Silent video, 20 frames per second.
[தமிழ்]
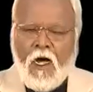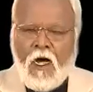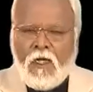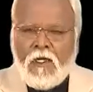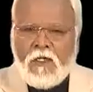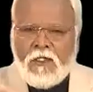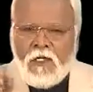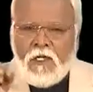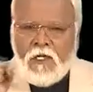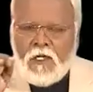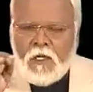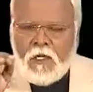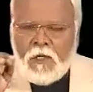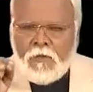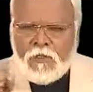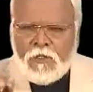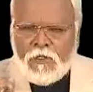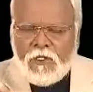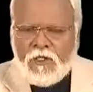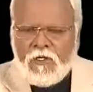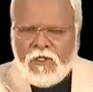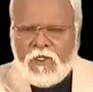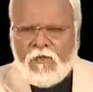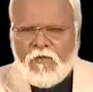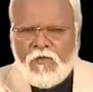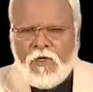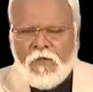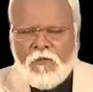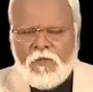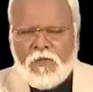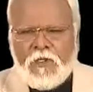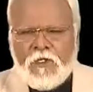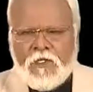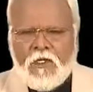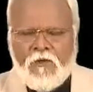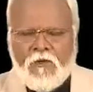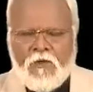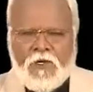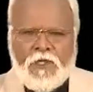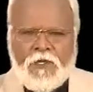ஆகமத்திலிருந்து
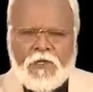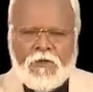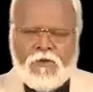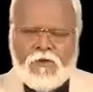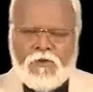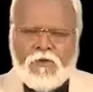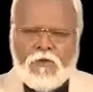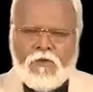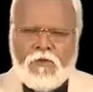வெளிப்படுத்தல் வரைக்கும்